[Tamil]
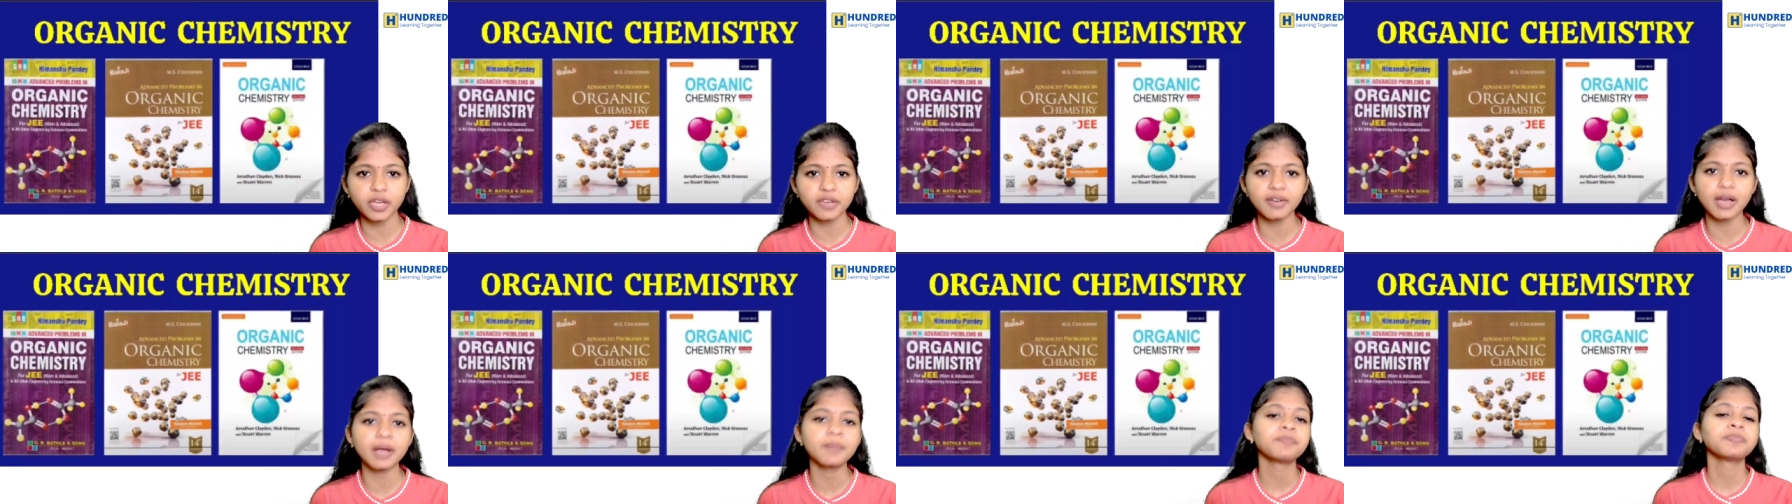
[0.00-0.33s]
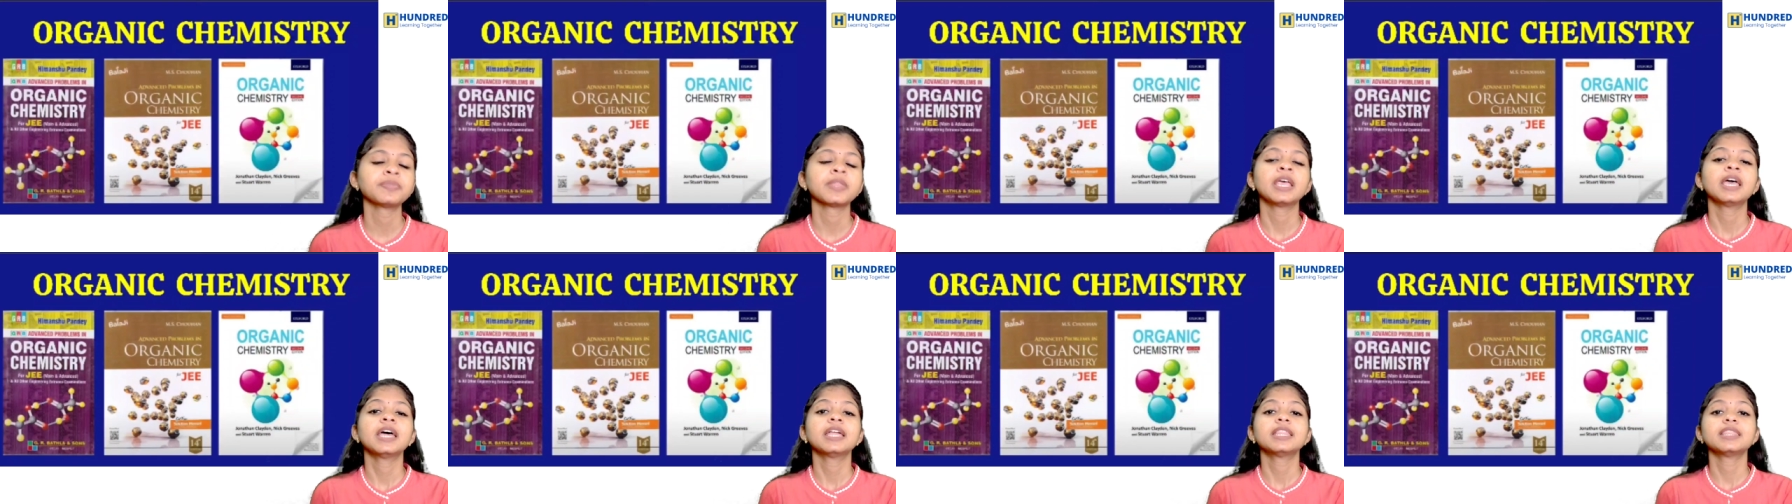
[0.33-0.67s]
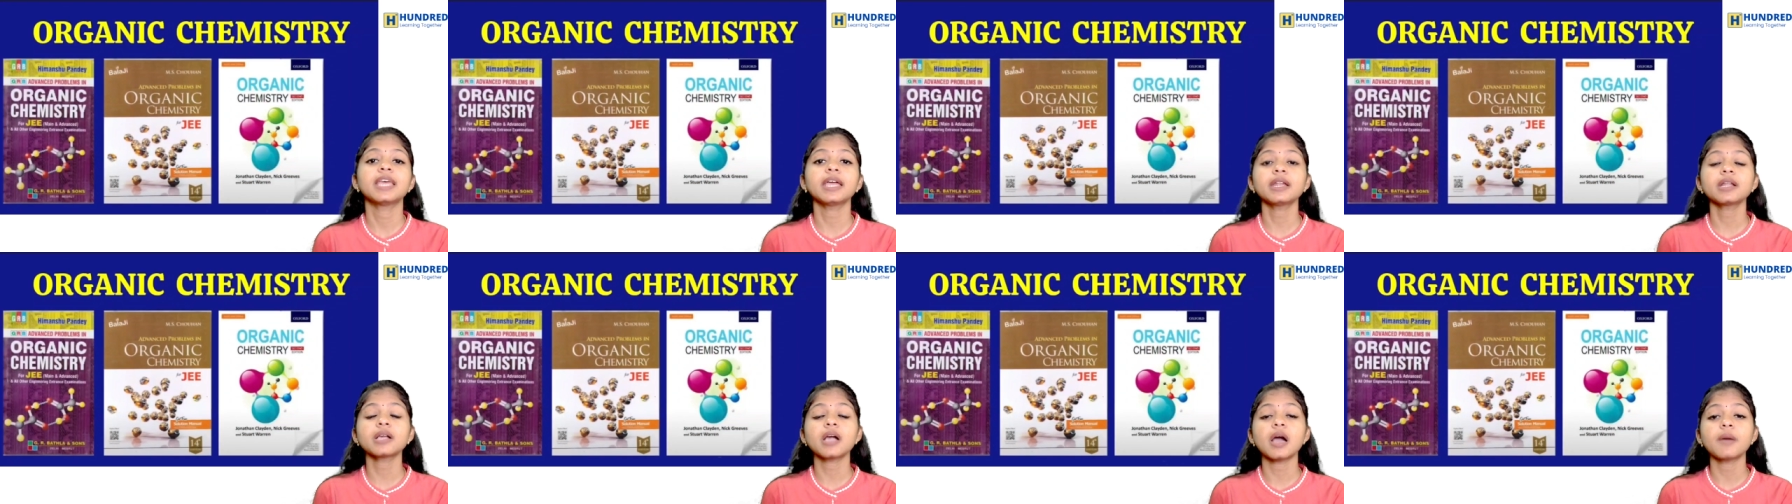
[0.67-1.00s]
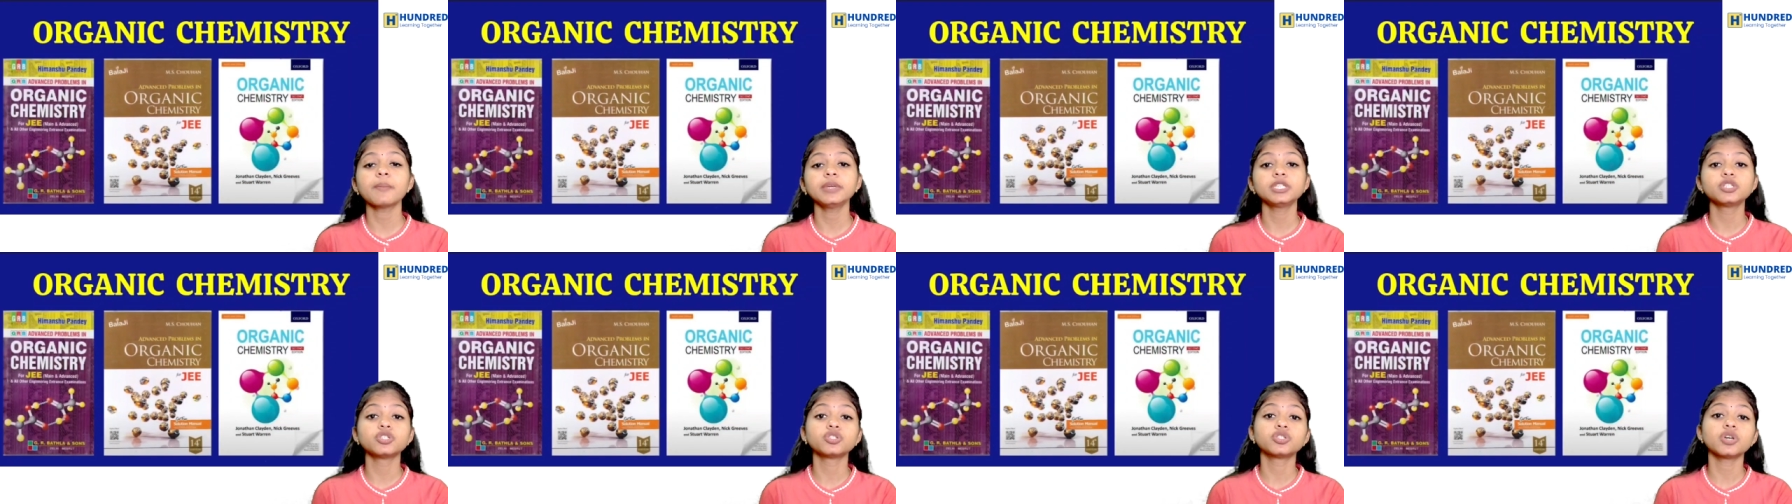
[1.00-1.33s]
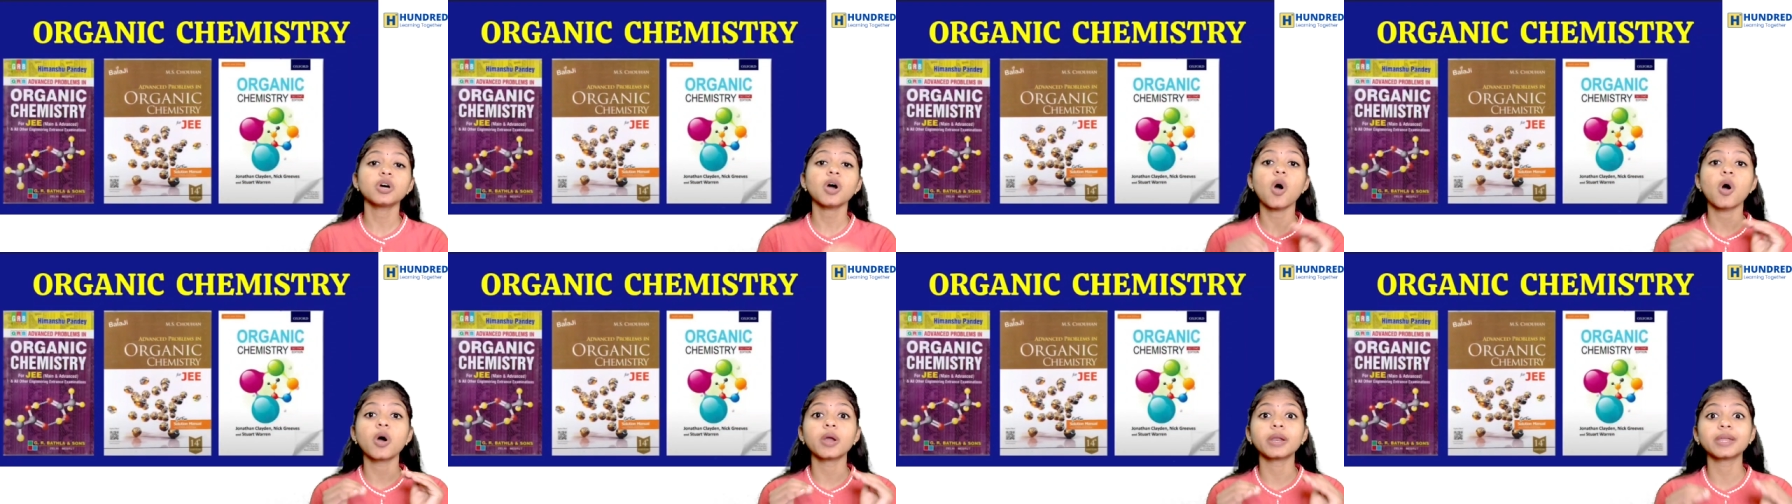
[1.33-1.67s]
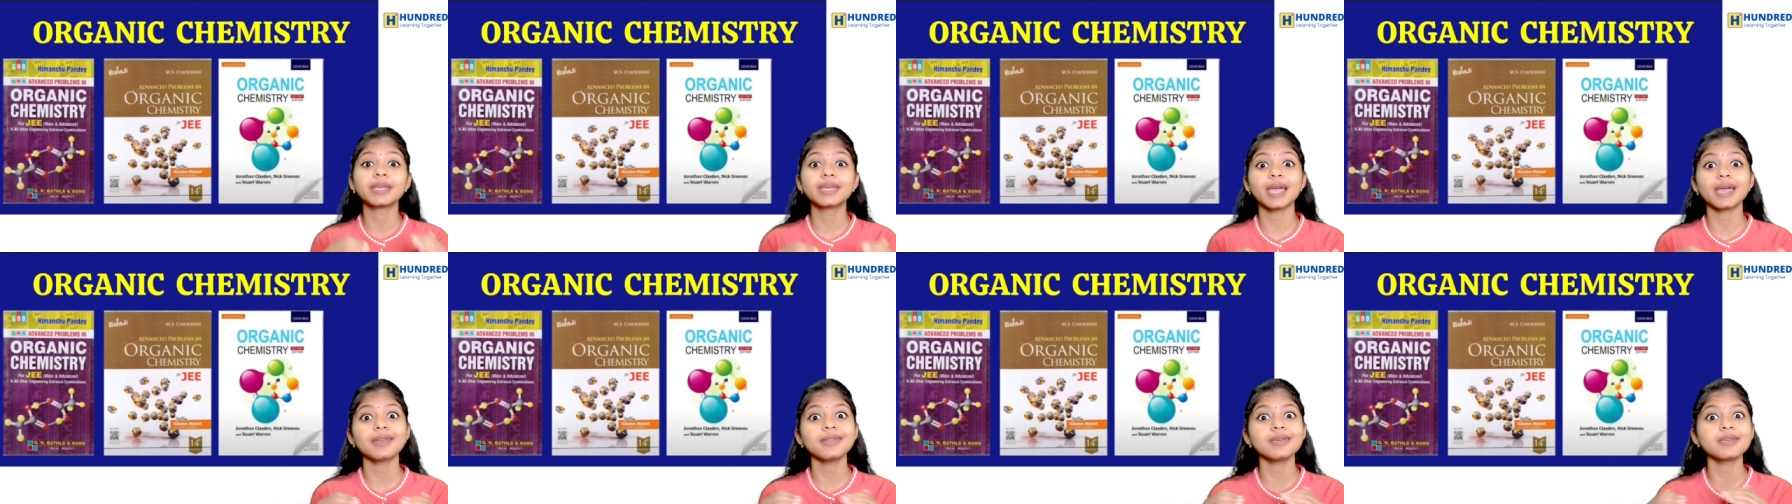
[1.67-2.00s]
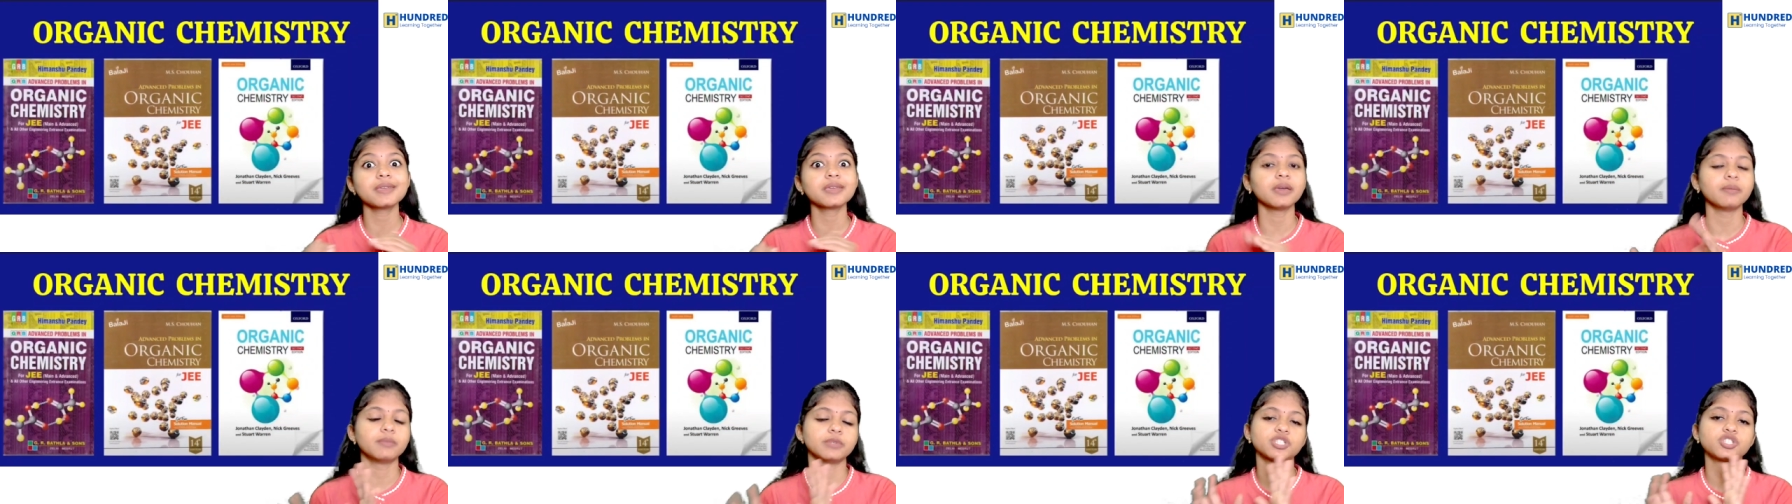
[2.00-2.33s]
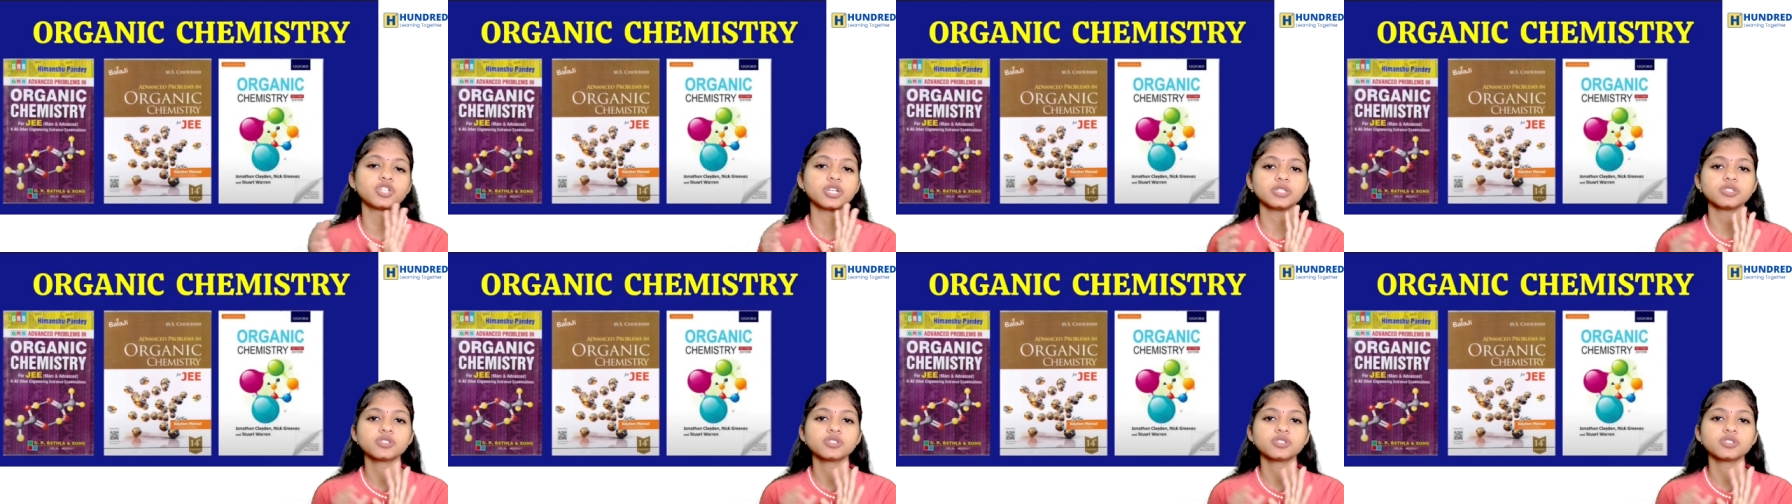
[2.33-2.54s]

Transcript: wow. Then coming to the organic chemistry.